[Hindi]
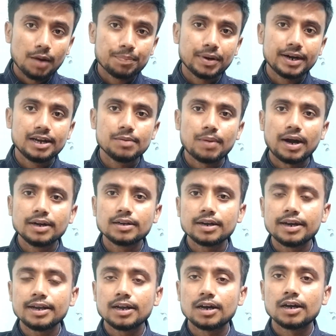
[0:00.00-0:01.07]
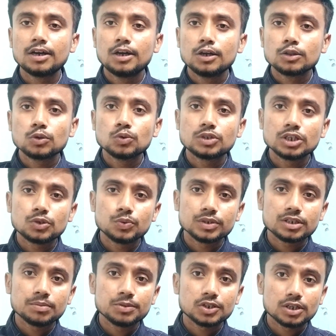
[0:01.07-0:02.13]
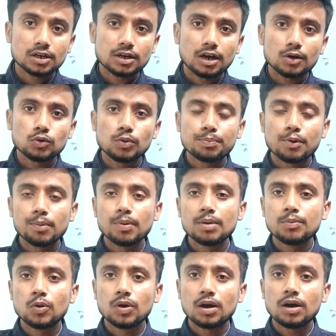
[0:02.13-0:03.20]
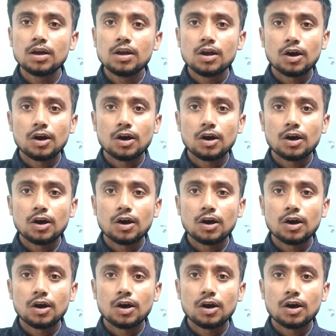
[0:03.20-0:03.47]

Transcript: अपना डिमांड करेगा तो उस सिचुएशन में सरकार को प्रॉब्लम होगा